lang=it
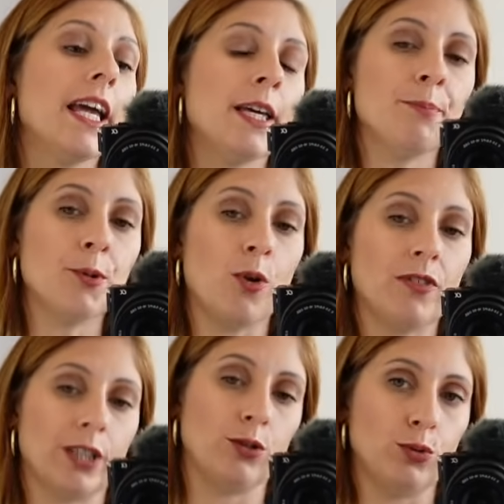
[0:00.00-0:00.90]
In più
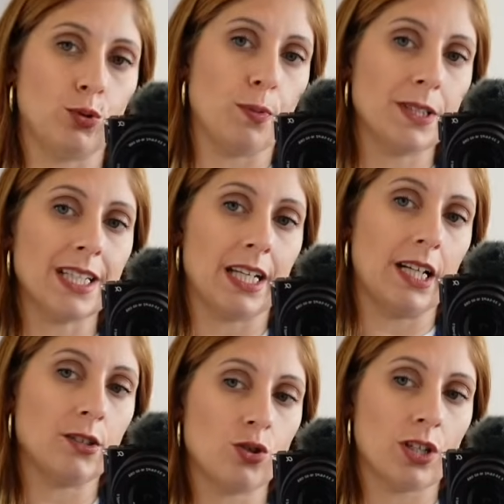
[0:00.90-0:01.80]
avrei dovuto passare
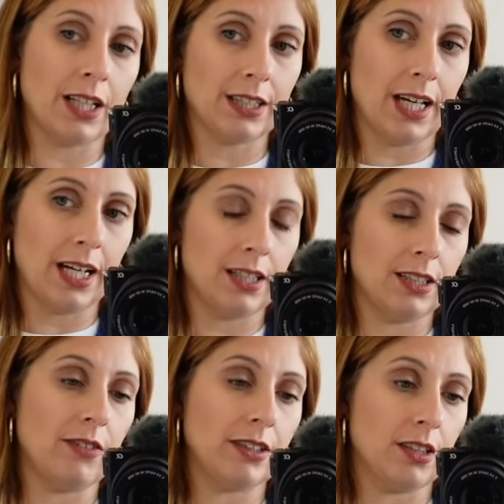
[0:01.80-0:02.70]
la giornata
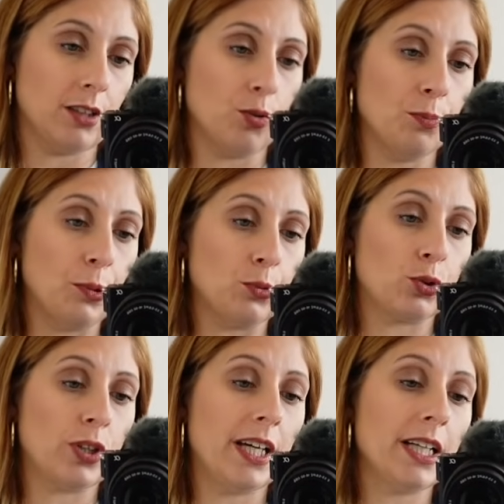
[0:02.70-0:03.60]
davanti al
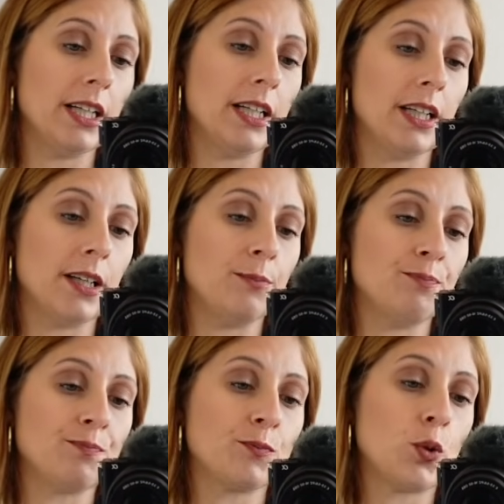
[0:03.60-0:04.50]
computer,
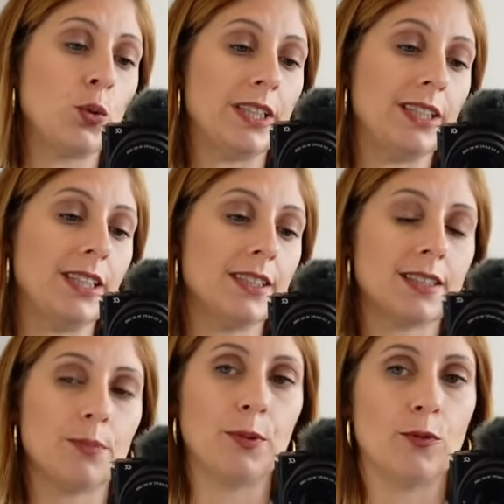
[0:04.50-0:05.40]
ehm, quindi
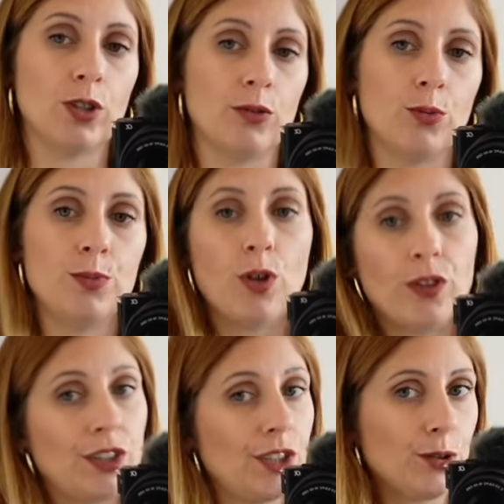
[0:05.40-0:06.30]
sapevo che avevo
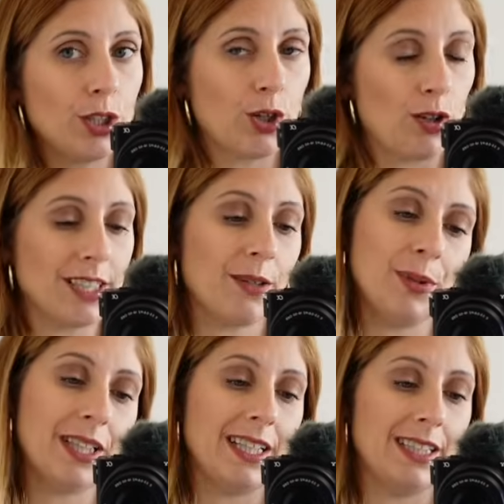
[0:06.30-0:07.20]
bisogno di qualcosa che
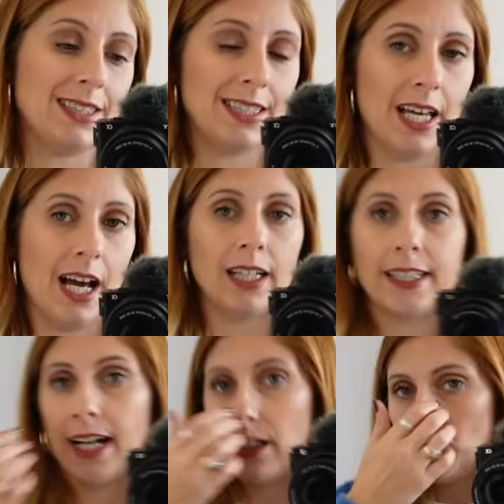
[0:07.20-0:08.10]
mi tenesse
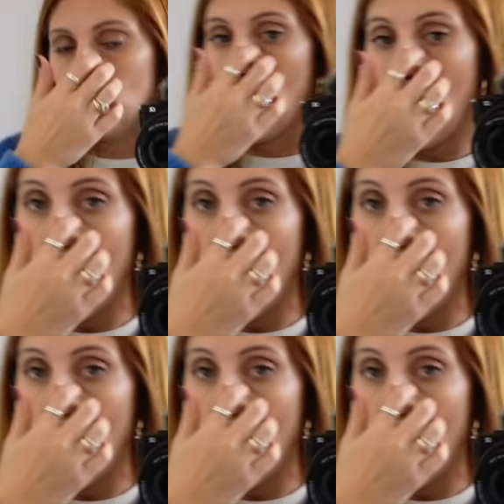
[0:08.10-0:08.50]
al caldo